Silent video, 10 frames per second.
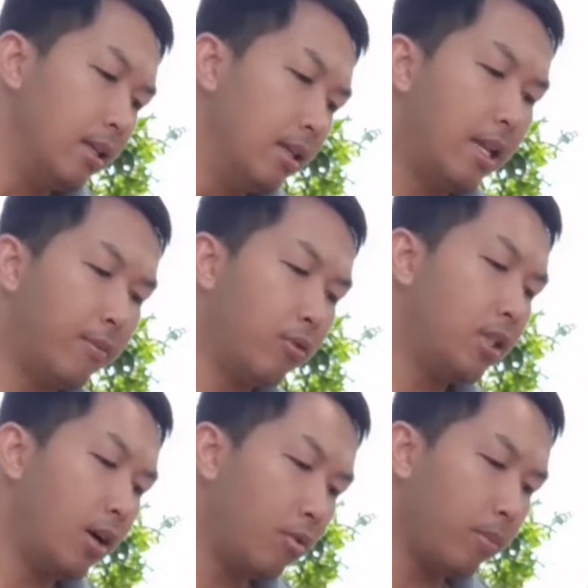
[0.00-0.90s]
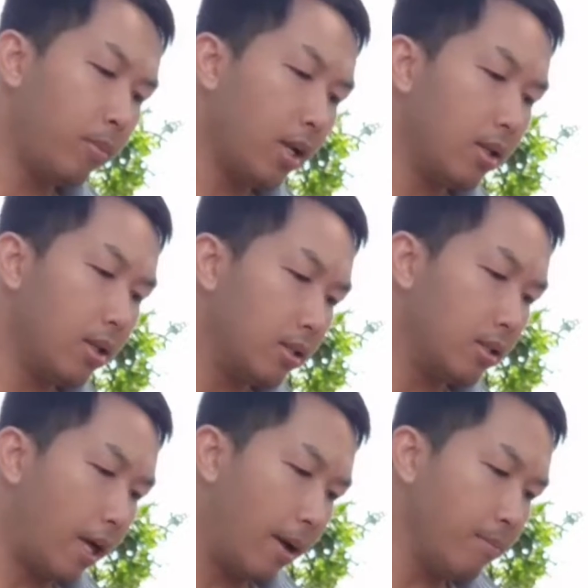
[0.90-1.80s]
làm con diều 1m8
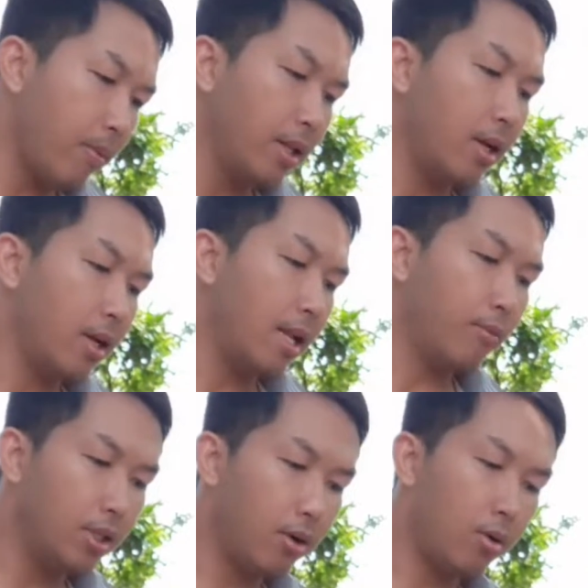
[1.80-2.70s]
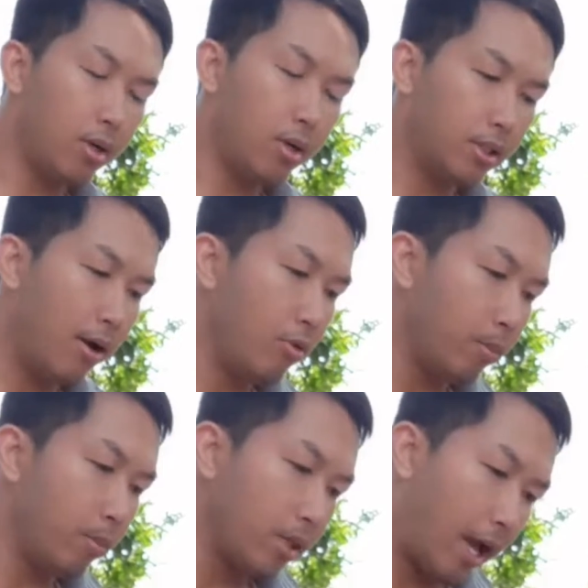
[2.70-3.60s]
các bạn nhé. Làm con diều sáo
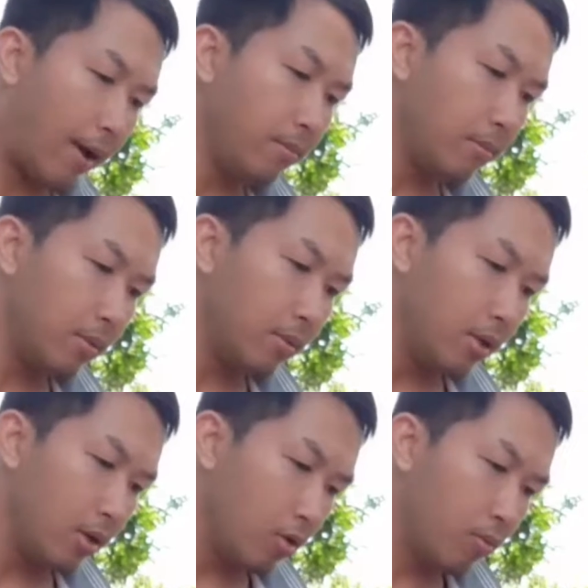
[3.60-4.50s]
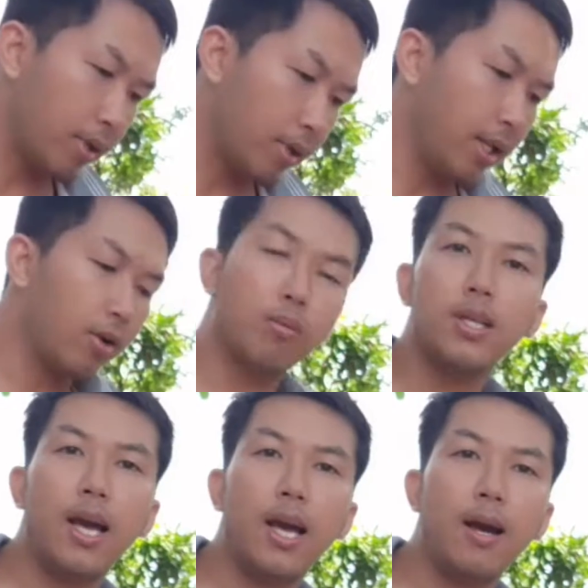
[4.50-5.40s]
1m8, khung cánh lại còn
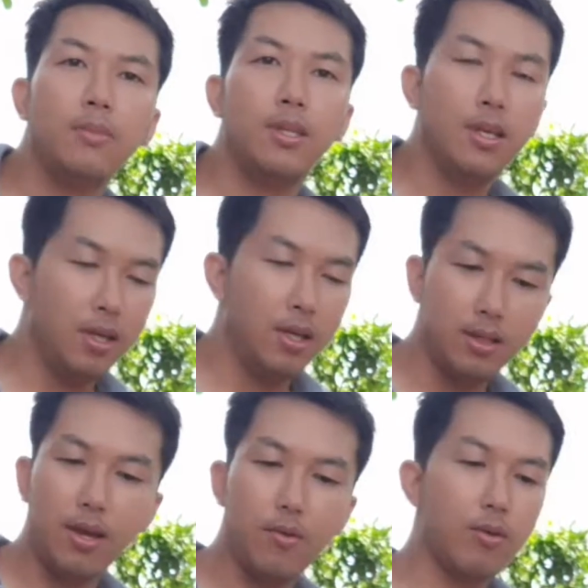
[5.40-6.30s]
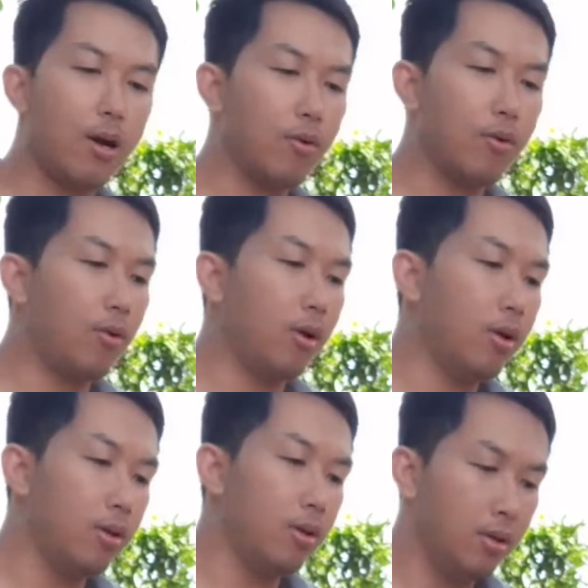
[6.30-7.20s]
1m8 theo yêu cầu
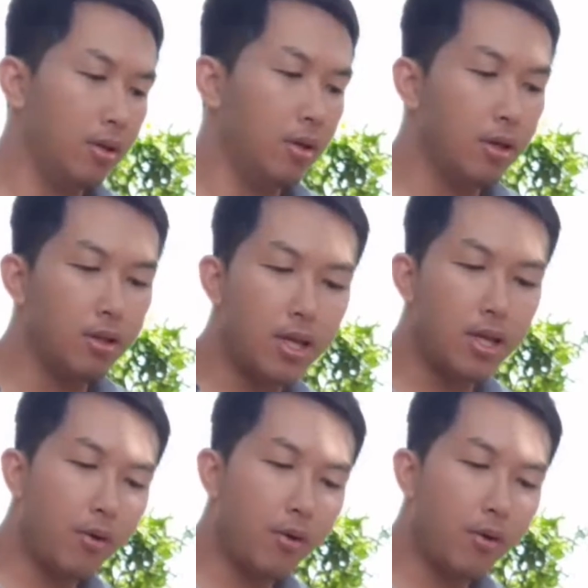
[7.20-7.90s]
của nhiều